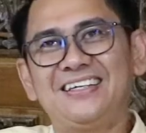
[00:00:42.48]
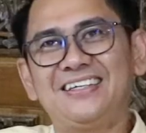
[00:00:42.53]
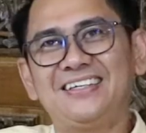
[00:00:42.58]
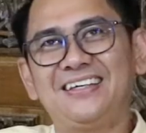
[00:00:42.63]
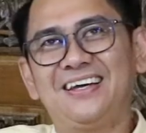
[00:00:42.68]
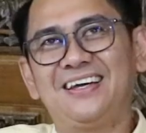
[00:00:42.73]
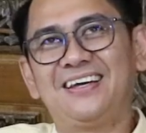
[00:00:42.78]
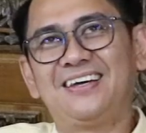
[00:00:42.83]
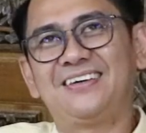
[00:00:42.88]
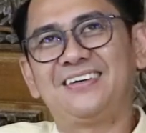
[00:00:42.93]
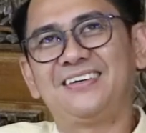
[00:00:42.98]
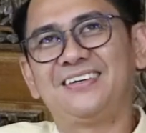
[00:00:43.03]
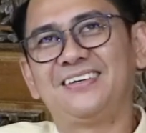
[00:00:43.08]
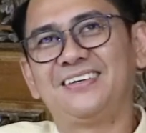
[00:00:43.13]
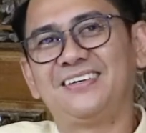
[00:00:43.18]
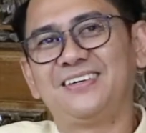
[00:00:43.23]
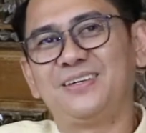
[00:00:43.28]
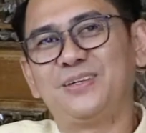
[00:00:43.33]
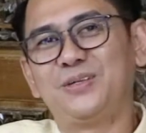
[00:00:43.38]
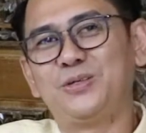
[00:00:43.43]
Ya,
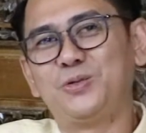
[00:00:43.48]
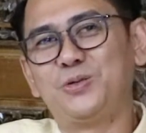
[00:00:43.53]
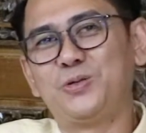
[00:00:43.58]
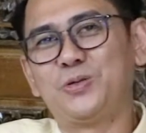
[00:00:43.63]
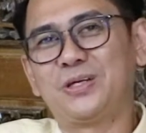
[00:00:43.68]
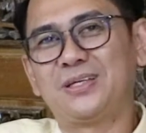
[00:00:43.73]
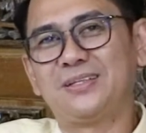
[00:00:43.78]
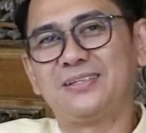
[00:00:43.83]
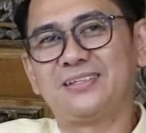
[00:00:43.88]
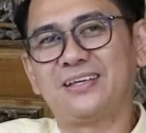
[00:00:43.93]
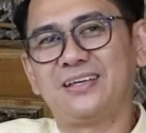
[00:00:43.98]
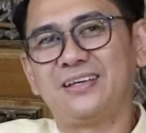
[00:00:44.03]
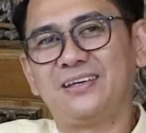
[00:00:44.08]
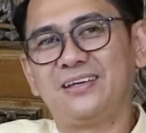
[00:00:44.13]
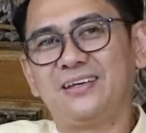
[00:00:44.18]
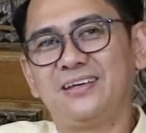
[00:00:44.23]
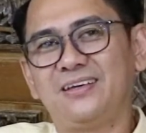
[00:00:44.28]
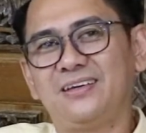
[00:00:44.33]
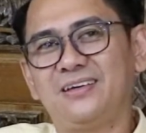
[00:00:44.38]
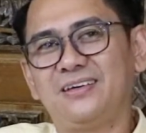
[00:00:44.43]
dulu kan
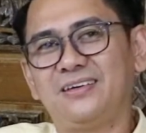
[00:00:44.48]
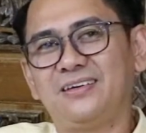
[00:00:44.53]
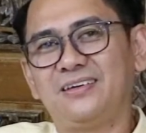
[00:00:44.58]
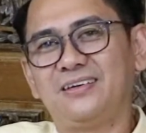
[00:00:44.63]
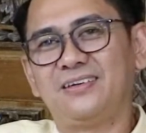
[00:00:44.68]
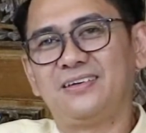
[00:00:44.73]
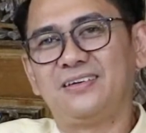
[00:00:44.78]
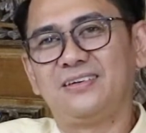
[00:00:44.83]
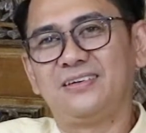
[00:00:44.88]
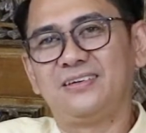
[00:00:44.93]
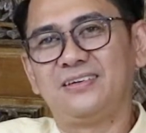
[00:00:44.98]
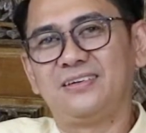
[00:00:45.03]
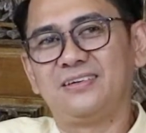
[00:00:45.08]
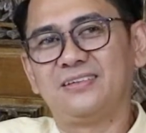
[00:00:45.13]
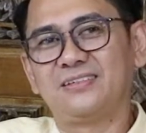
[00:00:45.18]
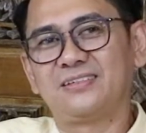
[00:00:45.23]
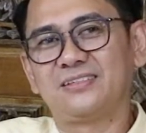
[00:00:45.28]
saya Eh,